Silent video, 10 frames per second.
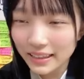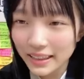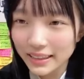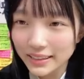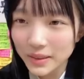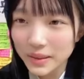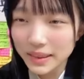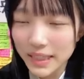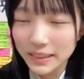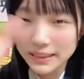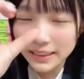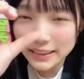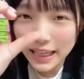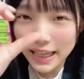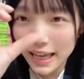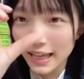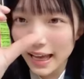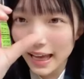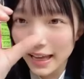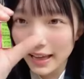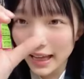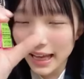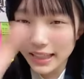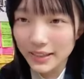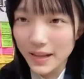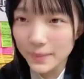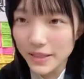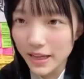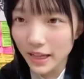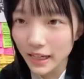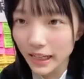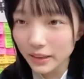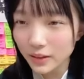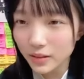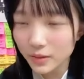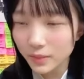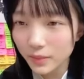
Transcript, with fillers: テイクソークにセリサさん。ハートのアめちゃんありがとう。